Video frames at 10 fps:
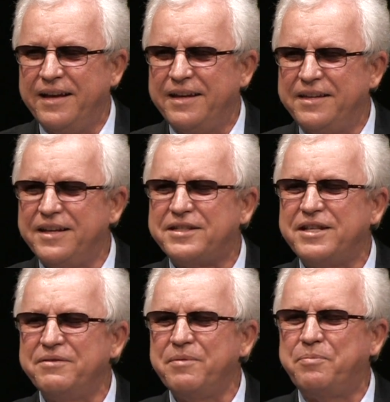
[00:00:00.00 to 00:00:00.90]
Если
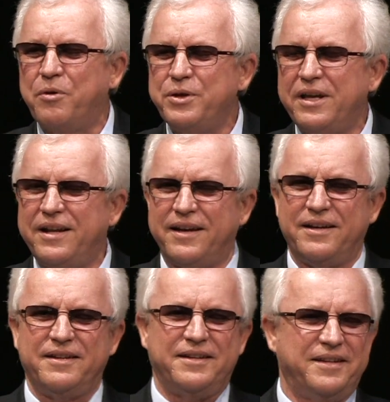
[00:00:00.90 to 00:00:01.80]
вы поняли,
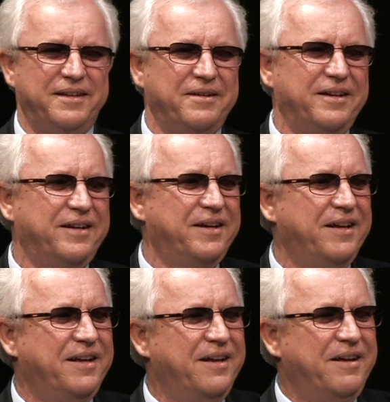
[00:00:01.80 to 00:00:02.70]

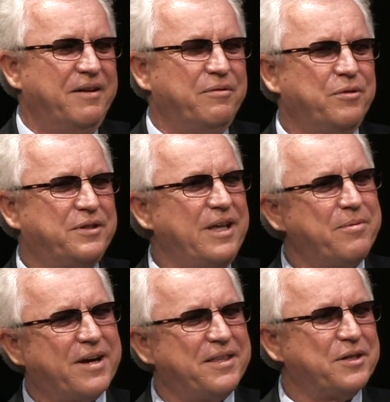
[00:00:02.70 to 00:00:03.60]
вот, я бы
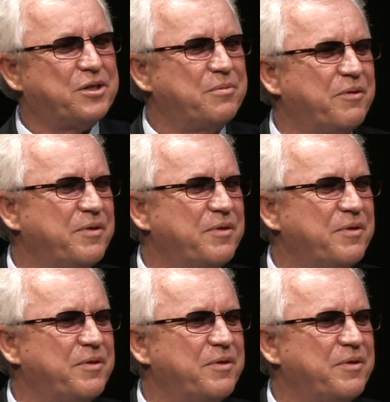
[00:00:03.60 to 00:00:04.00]
хотел, чтобы вы